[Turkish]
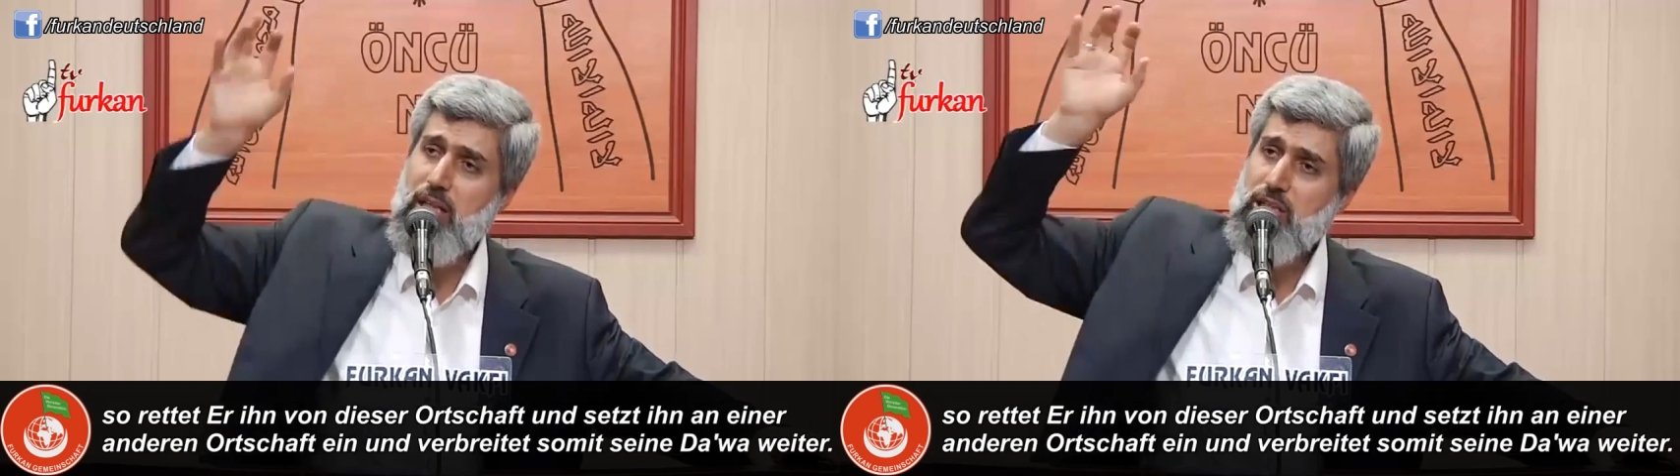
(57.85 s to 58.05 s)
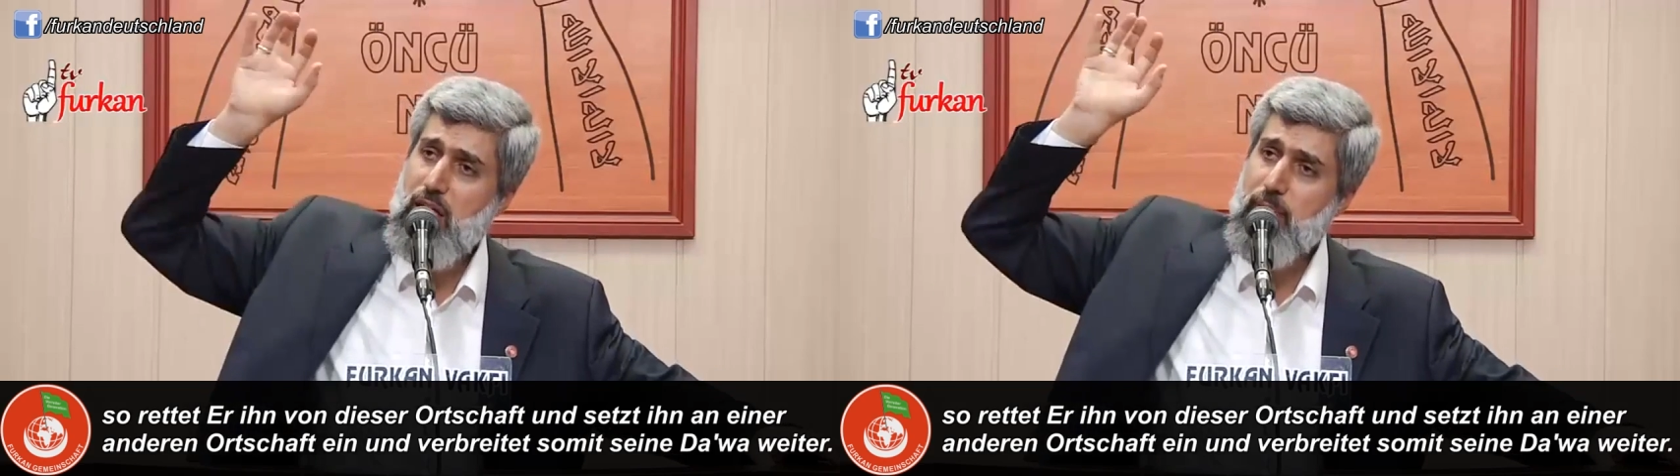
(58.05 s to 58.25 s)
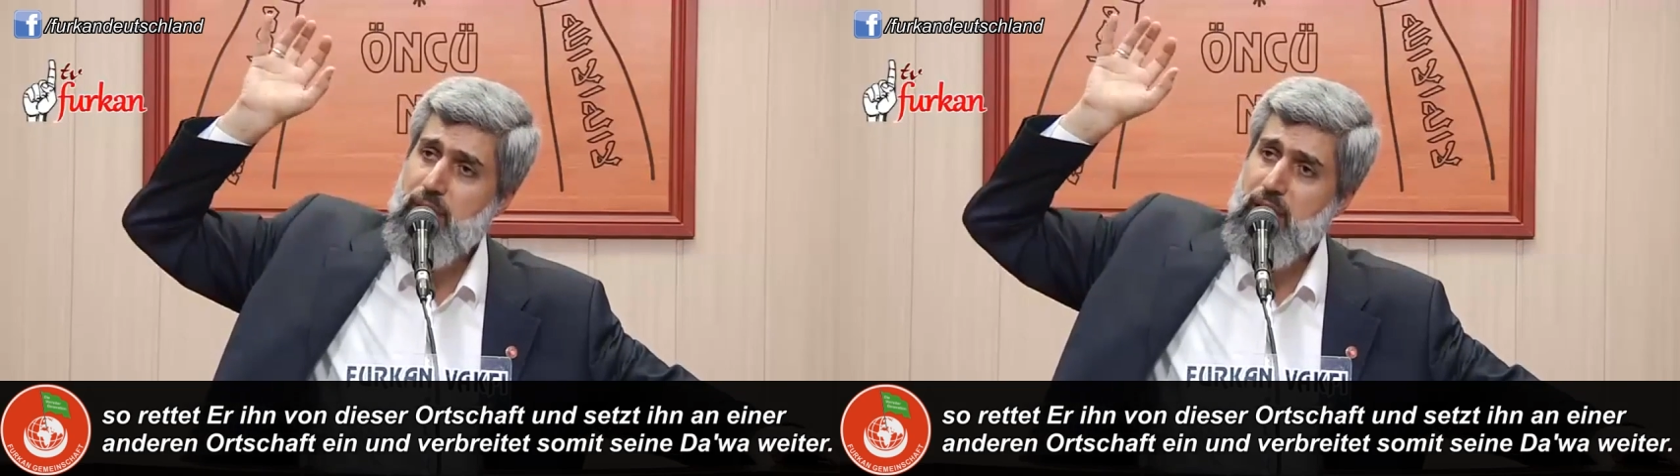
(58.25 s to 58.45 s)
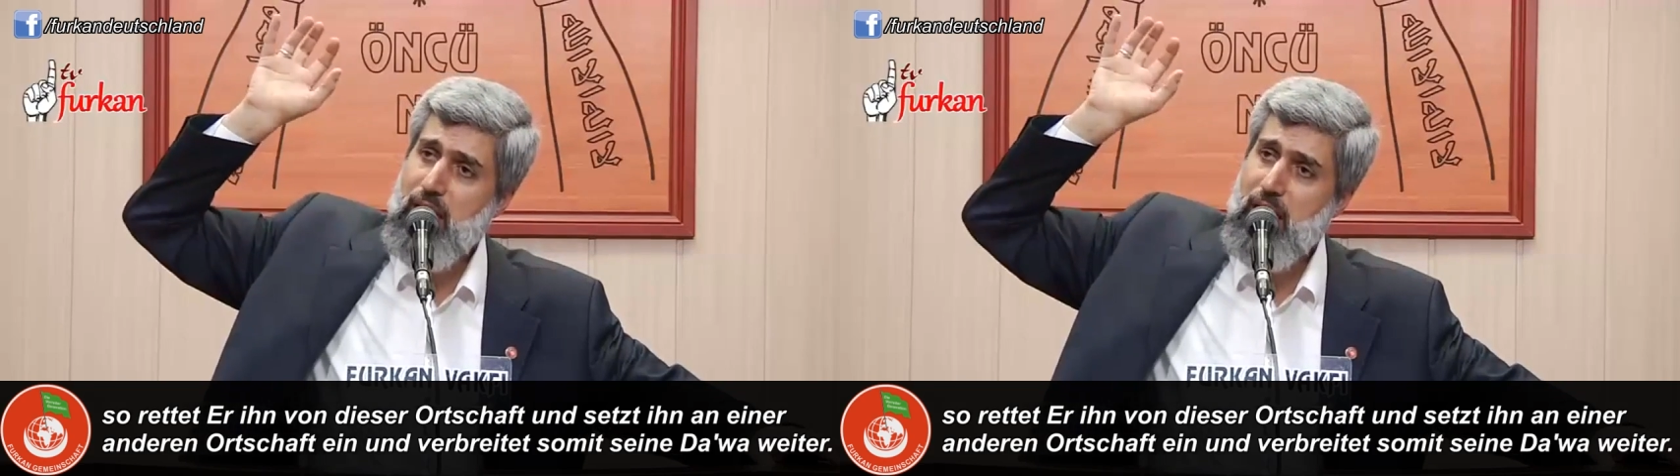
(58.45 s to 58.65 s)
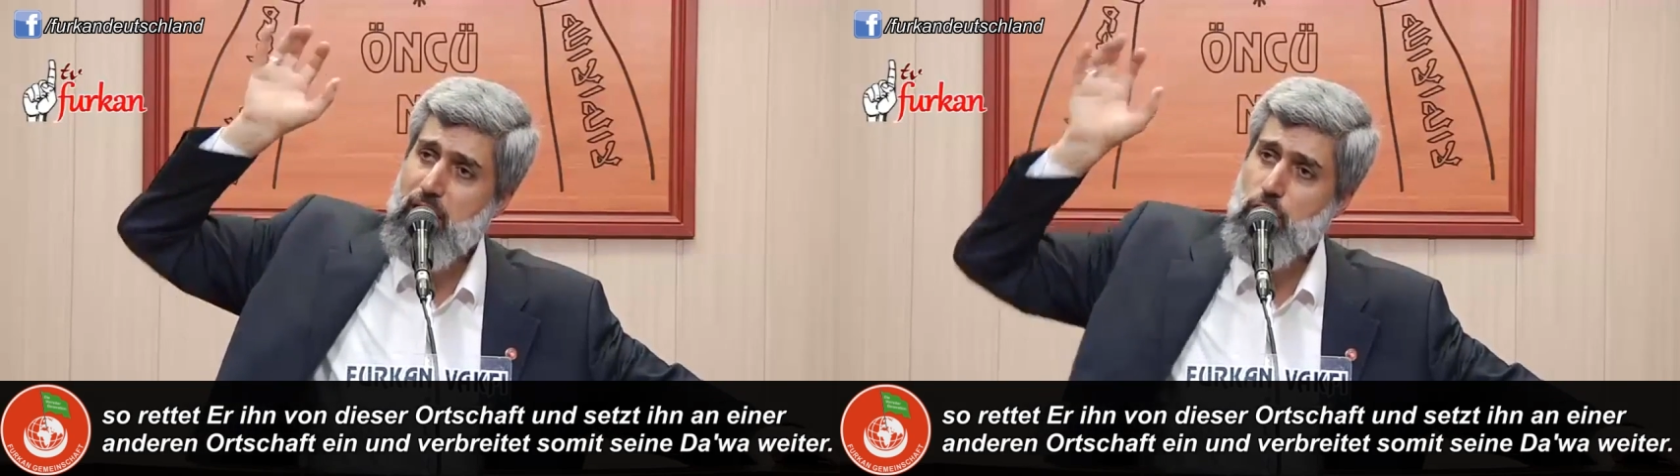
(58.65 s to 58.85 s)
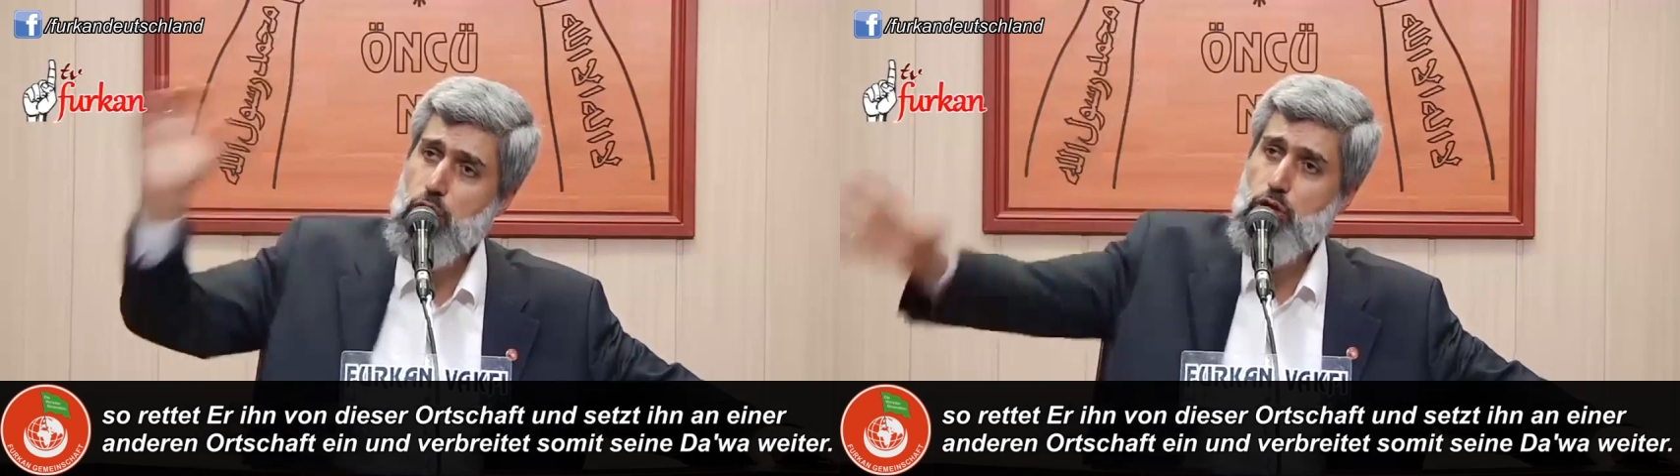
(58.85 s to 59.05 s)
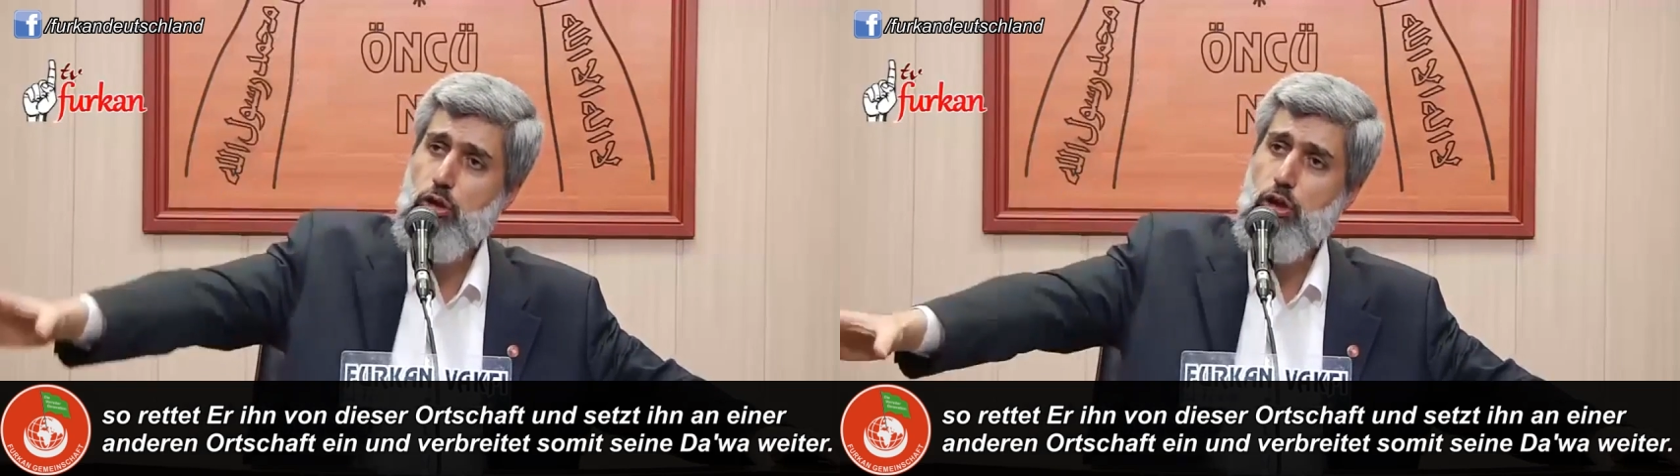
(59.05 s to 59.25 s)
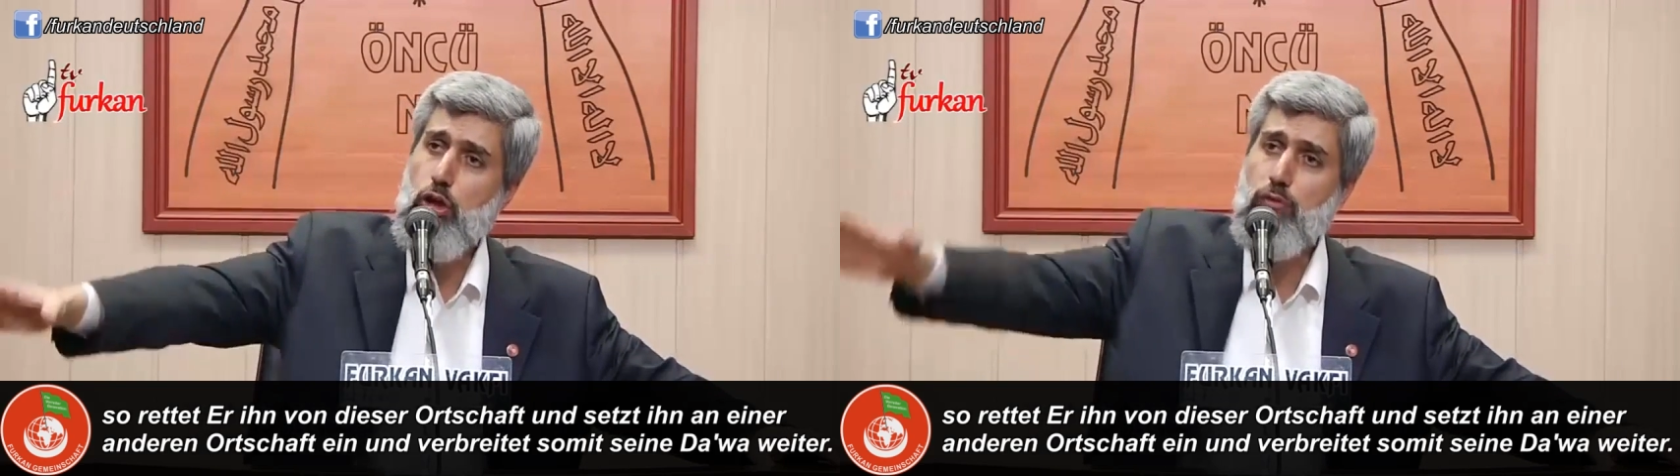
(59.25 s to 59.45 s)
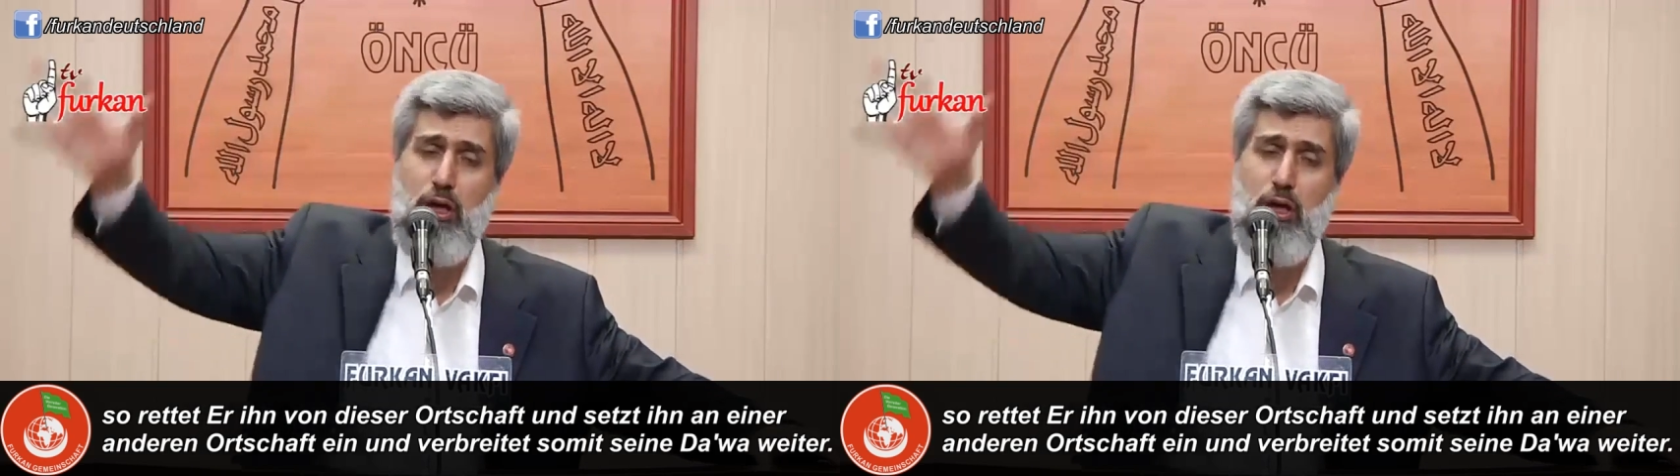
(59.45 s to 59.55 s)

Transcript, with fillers: başka bir yere götürür